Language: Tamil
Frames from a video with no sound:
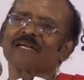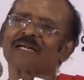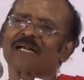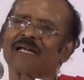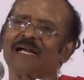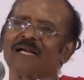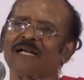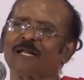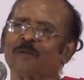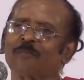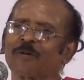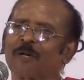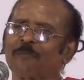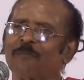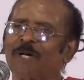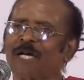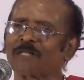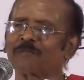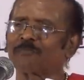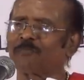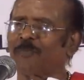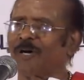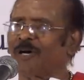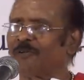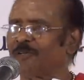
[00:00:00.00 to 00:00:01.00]
கண்ண
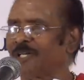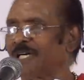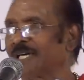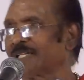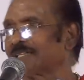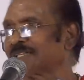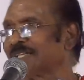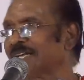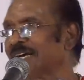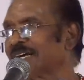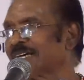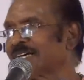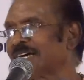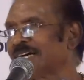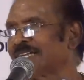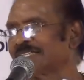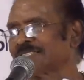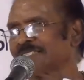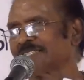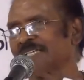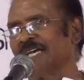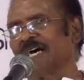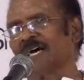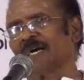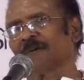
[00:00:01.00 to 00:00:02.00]
இடத்துல
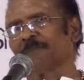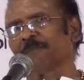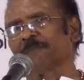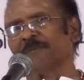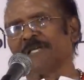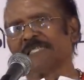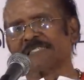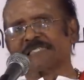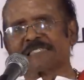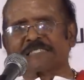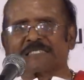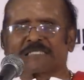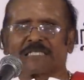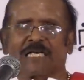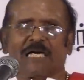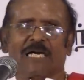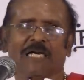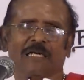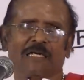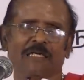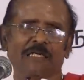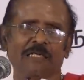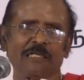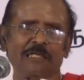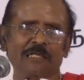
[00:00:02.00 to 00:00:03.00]
கடைசியாக பேசுகிறான்
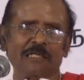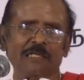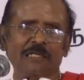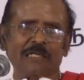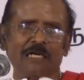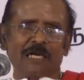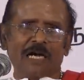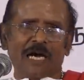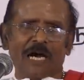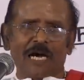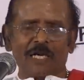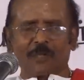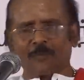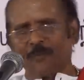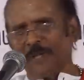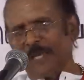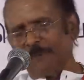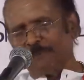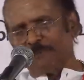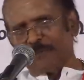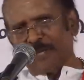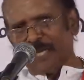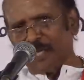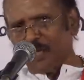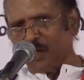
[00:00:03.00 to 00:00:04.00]
அருமை
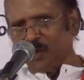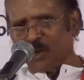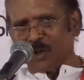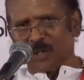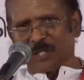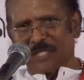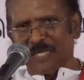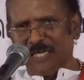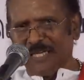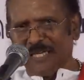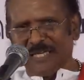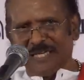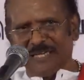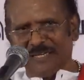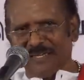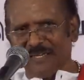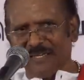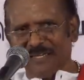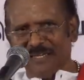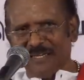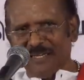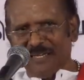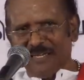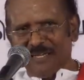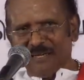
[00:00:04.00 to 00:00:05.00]
பெரியோர்களே
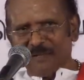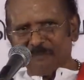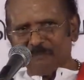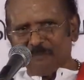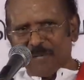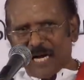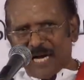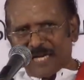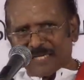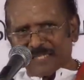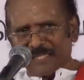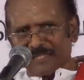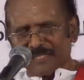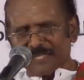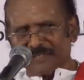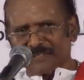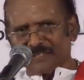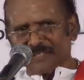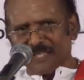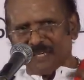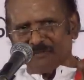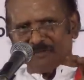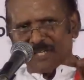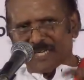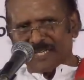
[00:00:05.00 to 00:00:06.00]

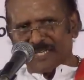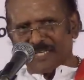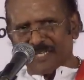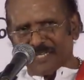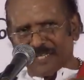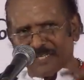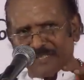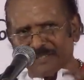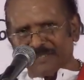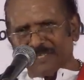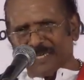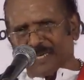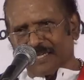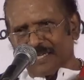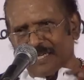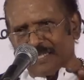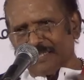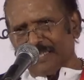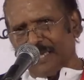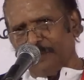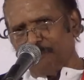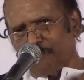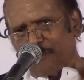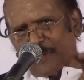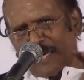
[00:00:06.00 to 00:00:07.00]
பாரதத்தில் வருகிற இந்த
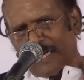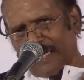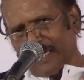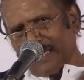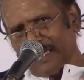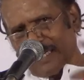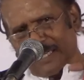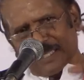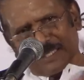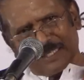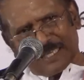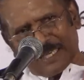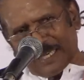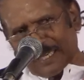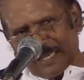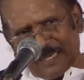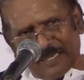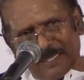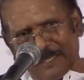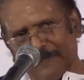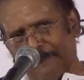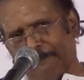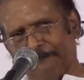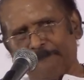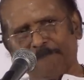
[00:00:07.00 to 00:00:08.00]
கதை பழங்கதை அல்ல
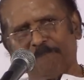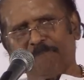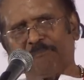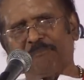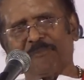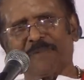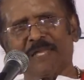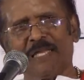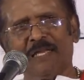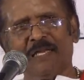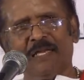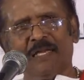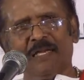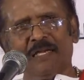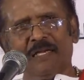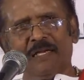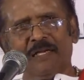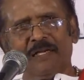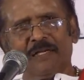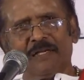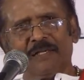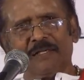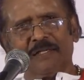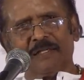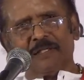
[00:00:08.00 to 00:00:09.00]

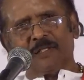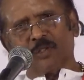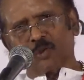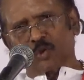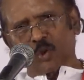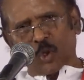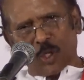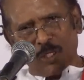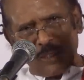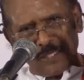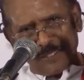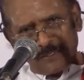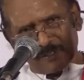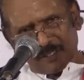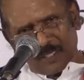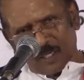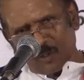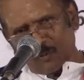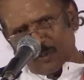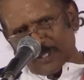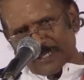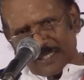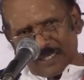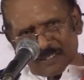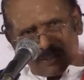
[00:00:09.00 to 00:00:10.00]
இது சொல்லி
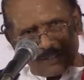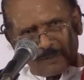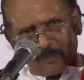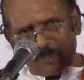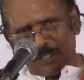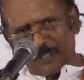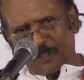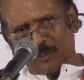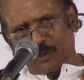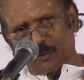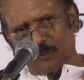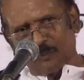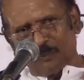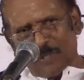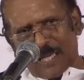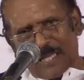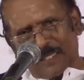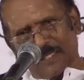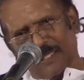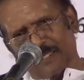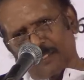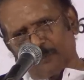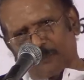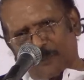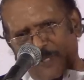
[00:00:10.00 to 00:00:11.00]
தருவதற்கு மட்டும்
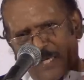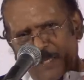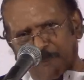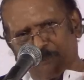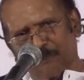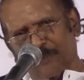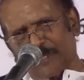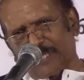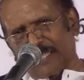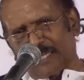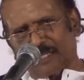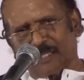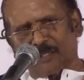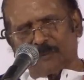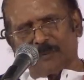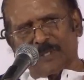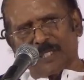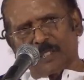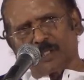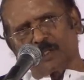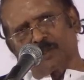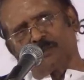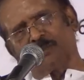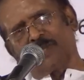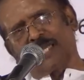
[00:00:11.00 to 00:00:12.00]
அல்லது படிப்பதற்கு
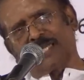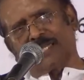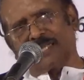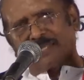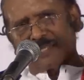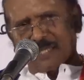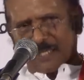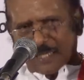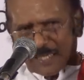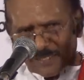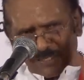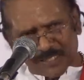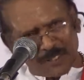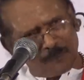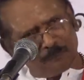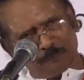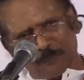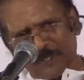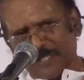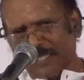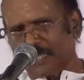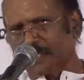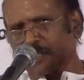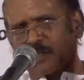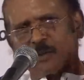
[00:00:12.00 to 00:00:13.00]
மட்டும் அல்லது
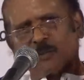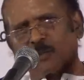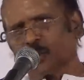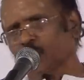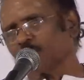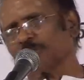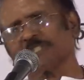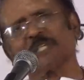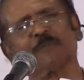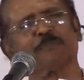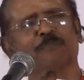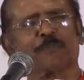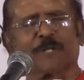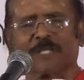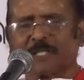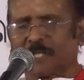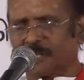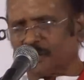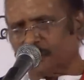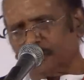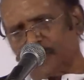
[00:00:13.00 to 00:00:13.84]
ரசிப்பதற்கும் ருசிப்பதற்கு